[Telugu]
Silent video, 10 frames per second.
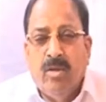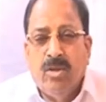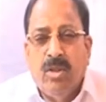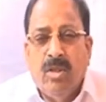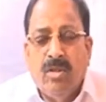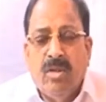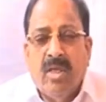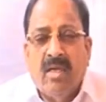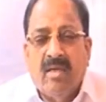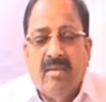ఈ రోజుల్లో
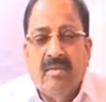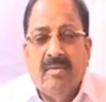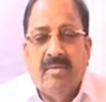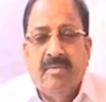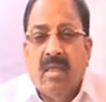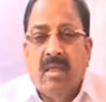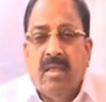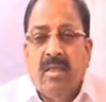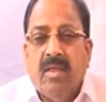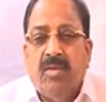కూడా
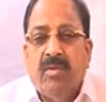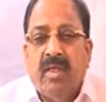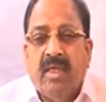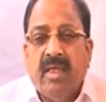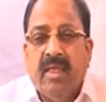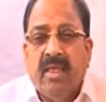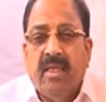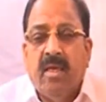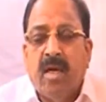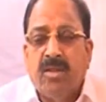ఇటువంటి
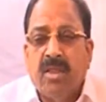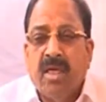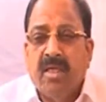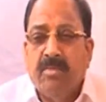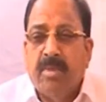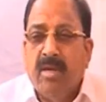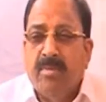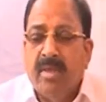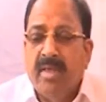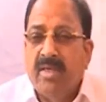ఘాతుకానికి
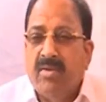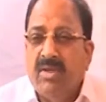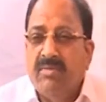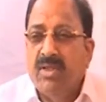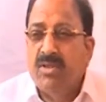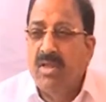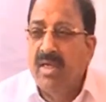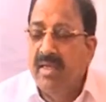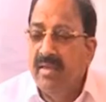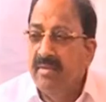పాల్పడ్డటువంటి
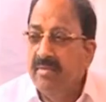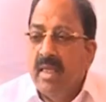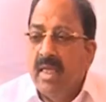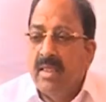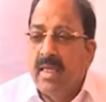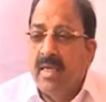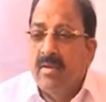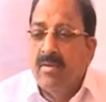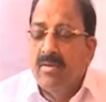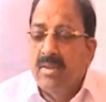వ్యక్తుల్ని
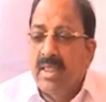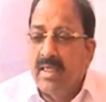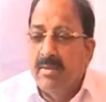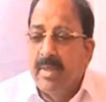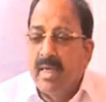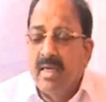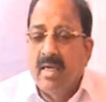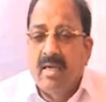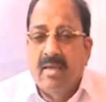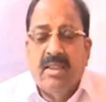యంత్రాంగం
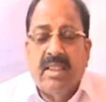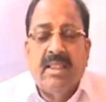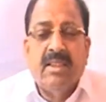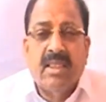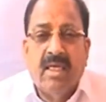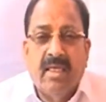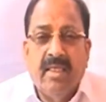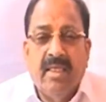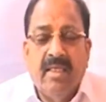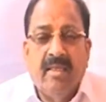చట్టపరంగా
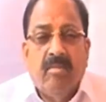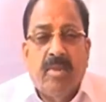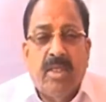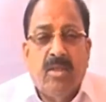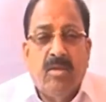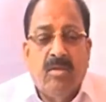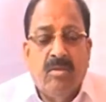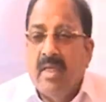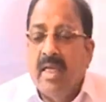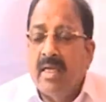శిక్షించాలని ప్రజలు
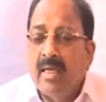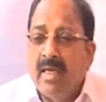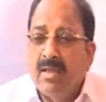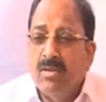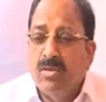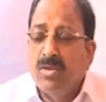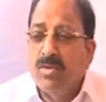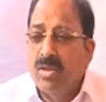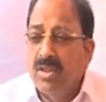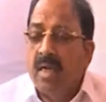ఏకకంఠంతో
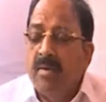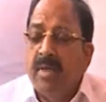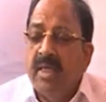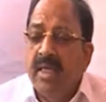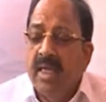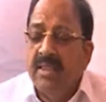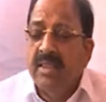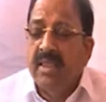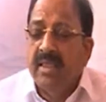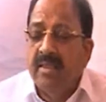కోరుతారు కాబట్టి ఈ
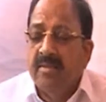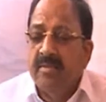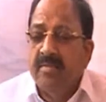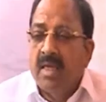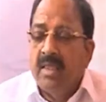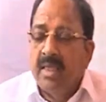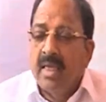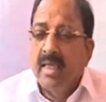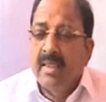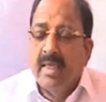హత్యని
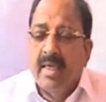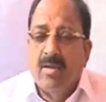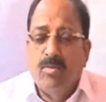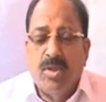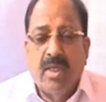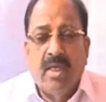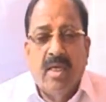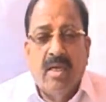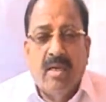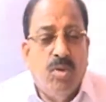అధికార యంత్రాంగం
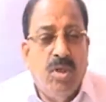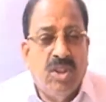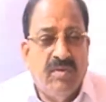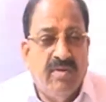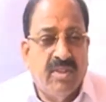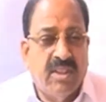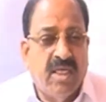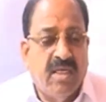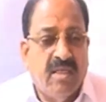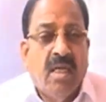ముఖ్యంగా పోలీసు వ్యవస్థ
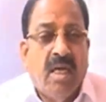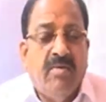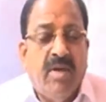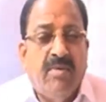ఆ